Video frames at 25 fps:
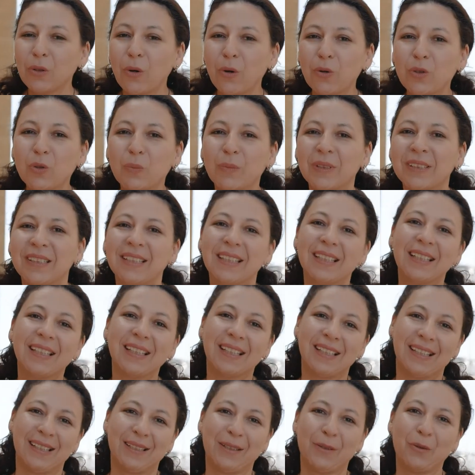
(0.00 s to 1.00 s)

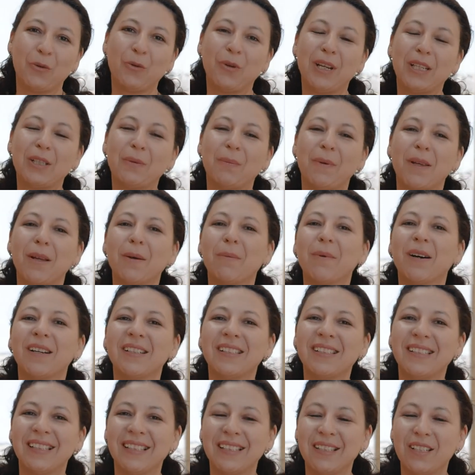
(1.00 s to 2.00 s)
kozmetik üretmeye
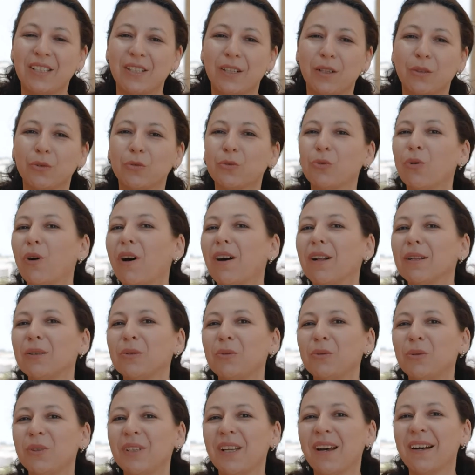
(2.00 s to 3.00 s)
başlayınca
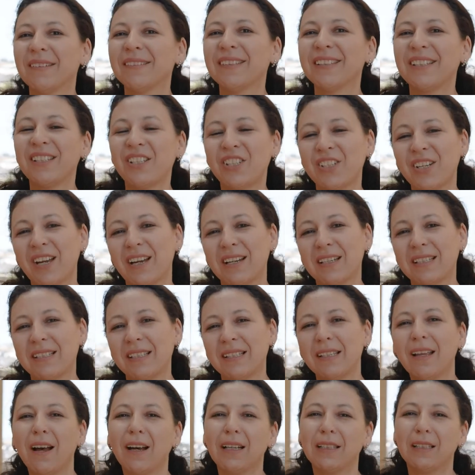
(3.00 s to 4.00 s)
doğal dünyanın
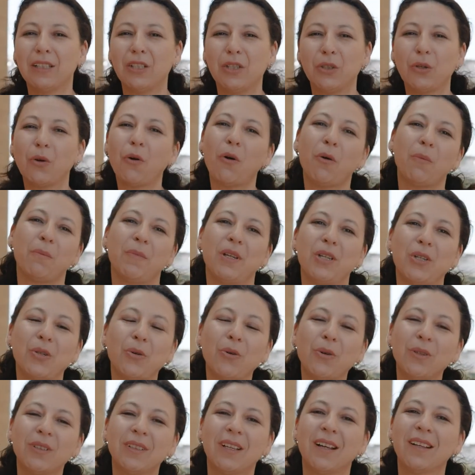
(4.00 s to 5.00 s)
içerisine yaklaşık
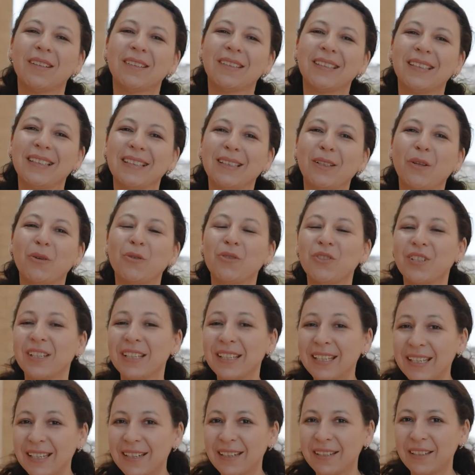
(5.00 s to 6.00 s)
15-16 yıl önce
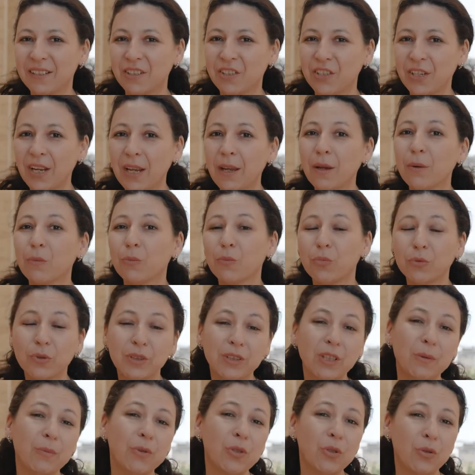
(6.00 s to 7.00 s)
girince
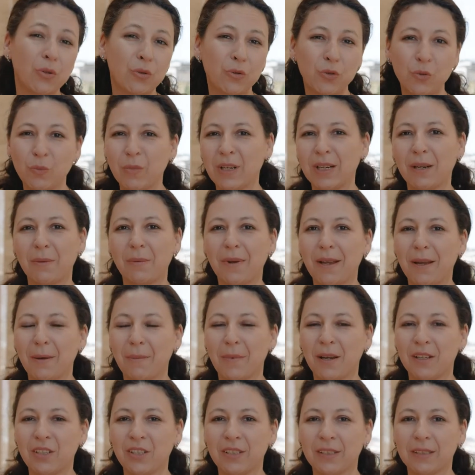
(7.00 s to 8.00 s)
buna da bir çözüm
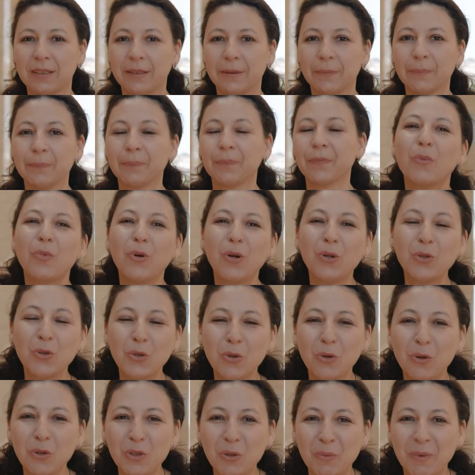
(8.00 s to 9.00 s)
aramaya başladım. Böyle
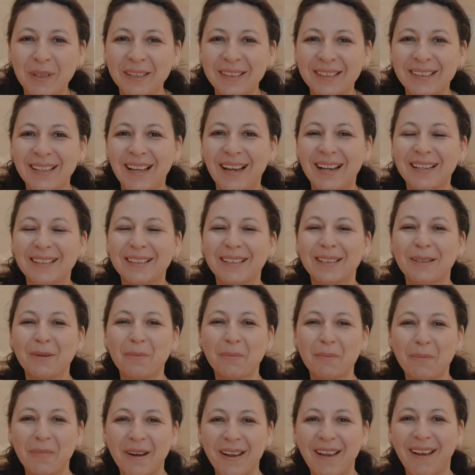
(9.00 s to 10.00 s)
çok hoşuma giderdi.
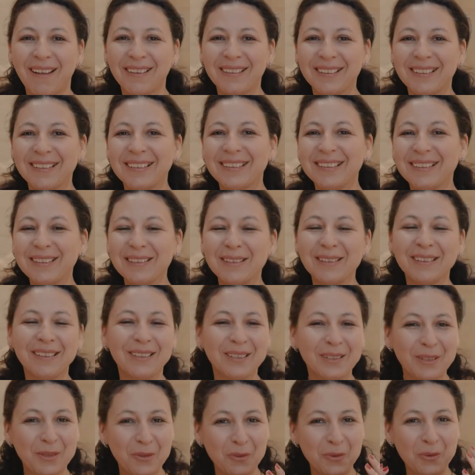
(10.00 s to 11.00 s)
Bayanların
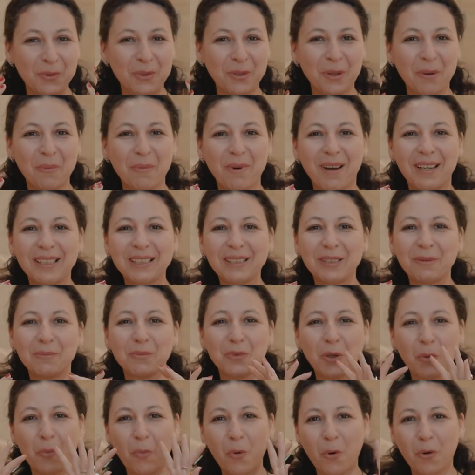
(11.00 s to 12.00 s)
yüzüne
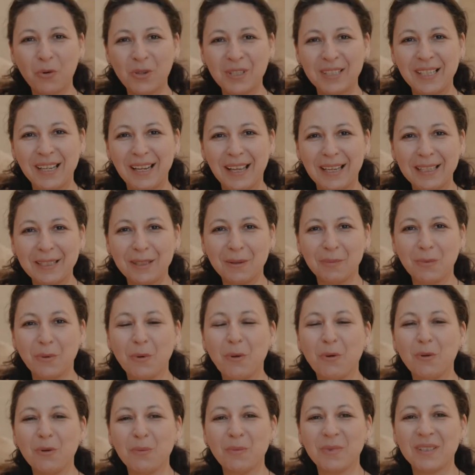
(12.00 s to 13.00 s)
baktığımda porselen gibi
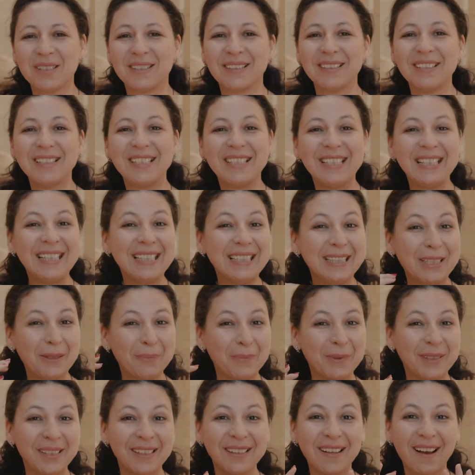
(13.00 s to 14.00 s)
olması, cilt
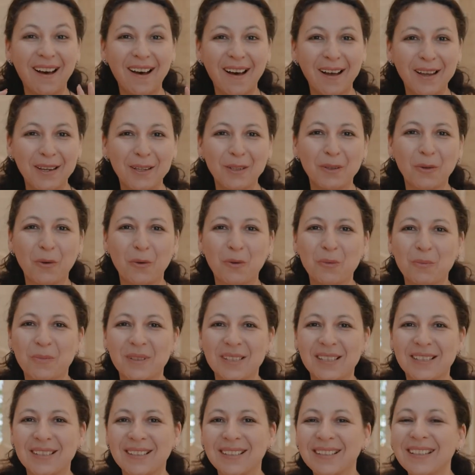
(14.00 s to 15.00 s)
tipinin aynı
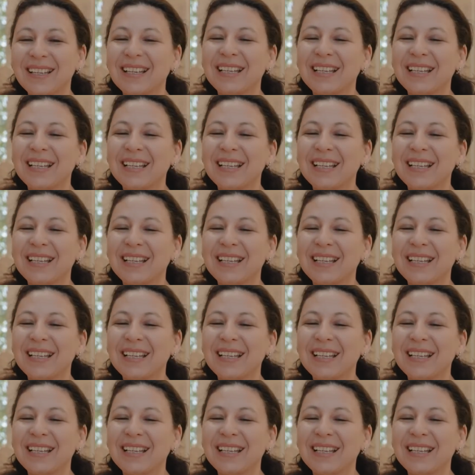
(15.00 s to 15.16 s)
olması,